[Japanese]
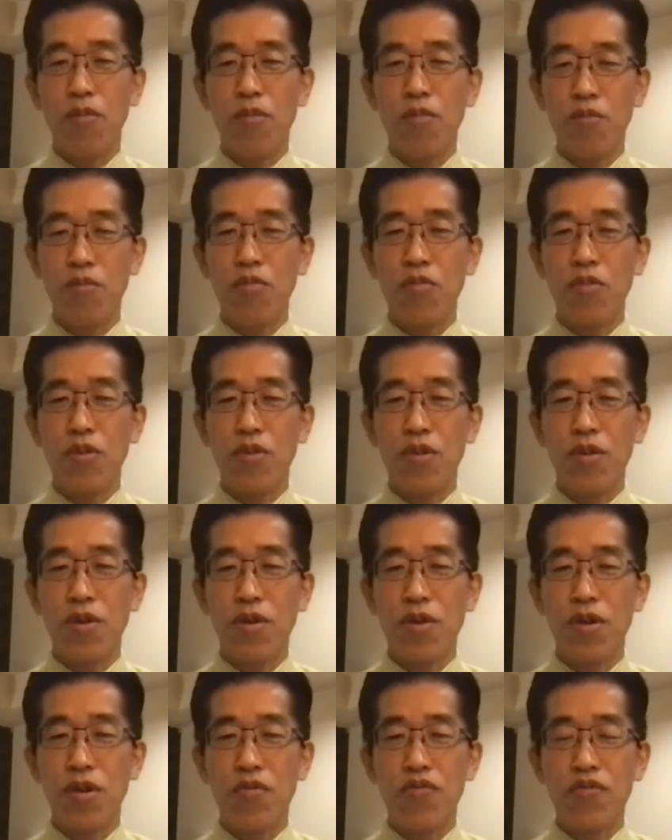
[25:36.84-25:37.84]
う、うん、
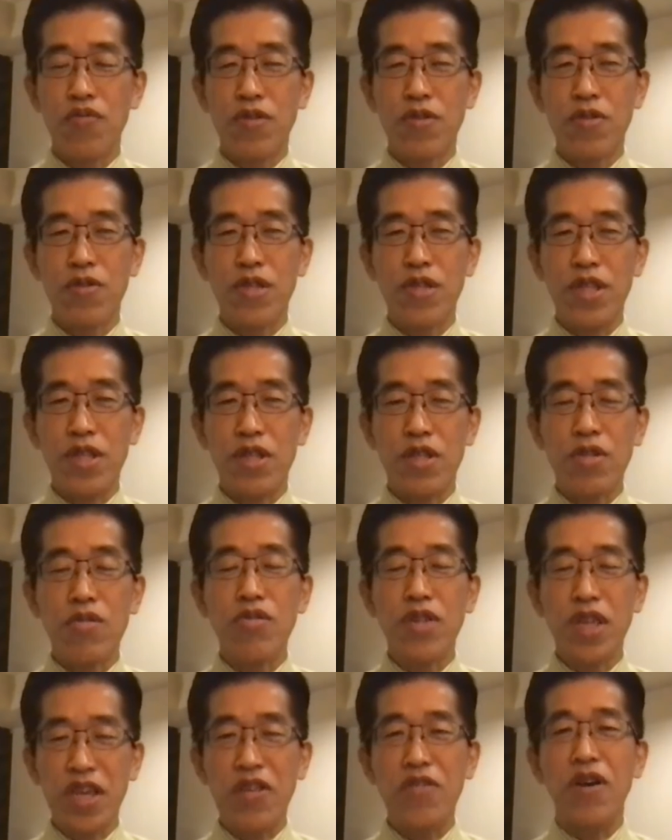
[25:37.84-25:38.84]
普通す
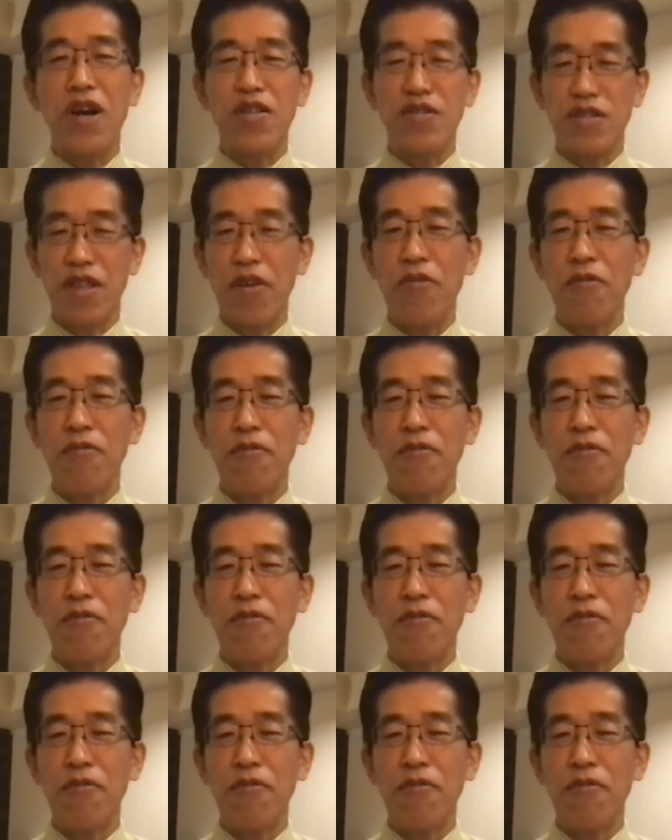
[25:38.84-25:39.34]
ぐできるはず。